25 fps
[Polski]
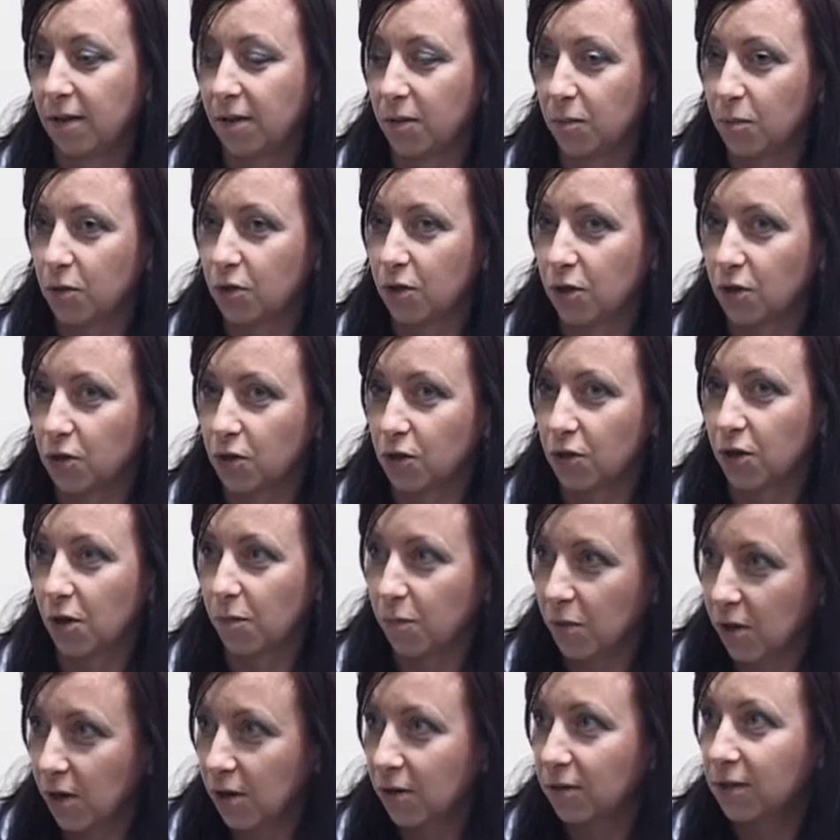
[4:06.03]
i myślę, że
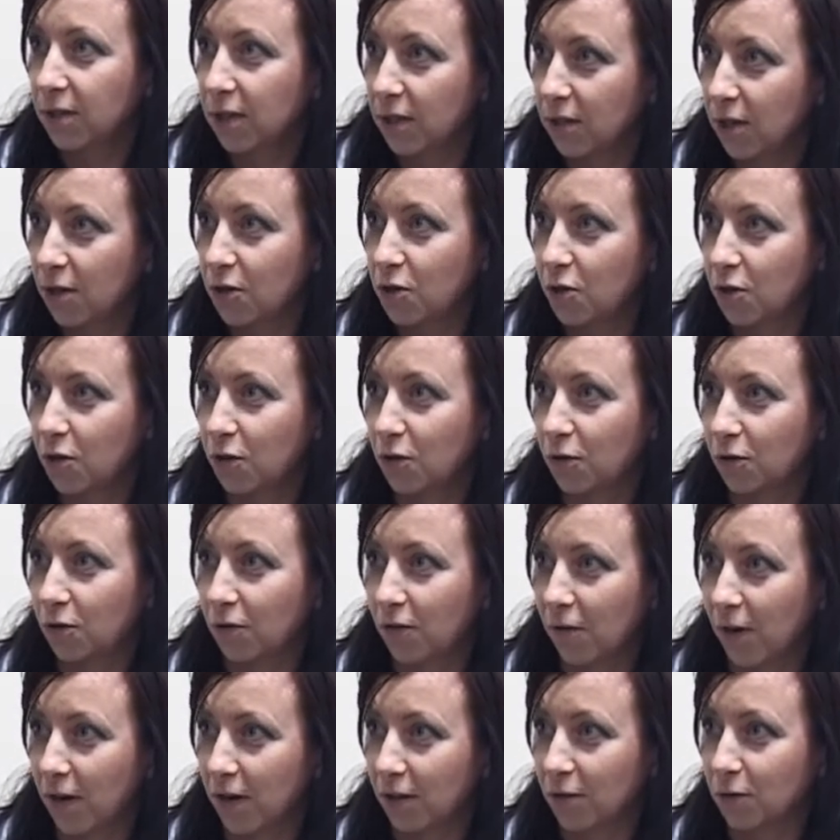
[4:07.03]
nie mnie oceniać jego
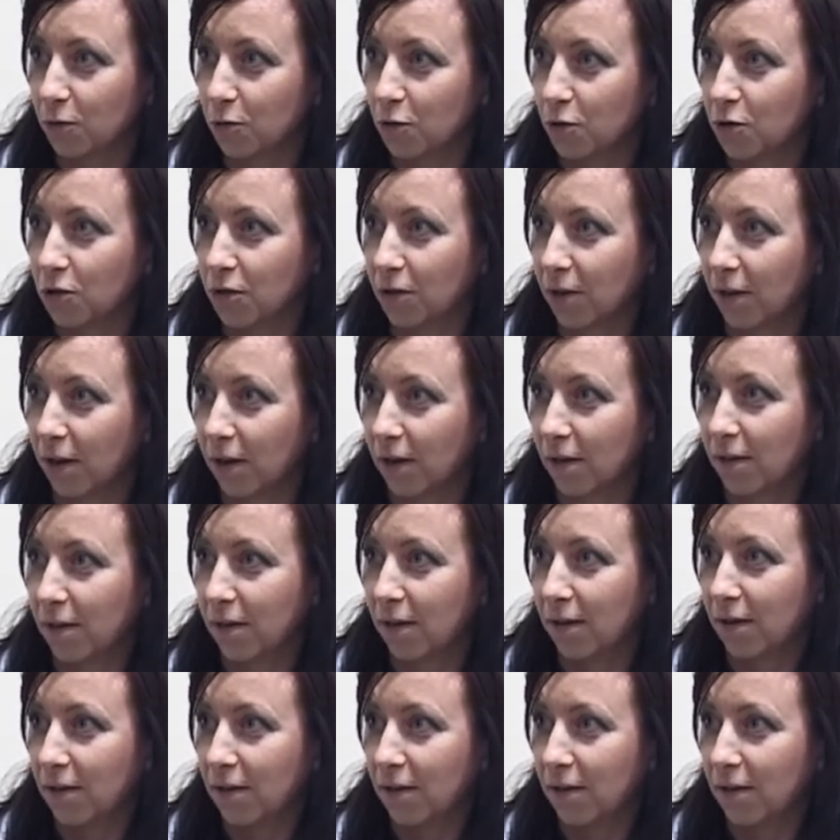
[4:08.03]
otwartość na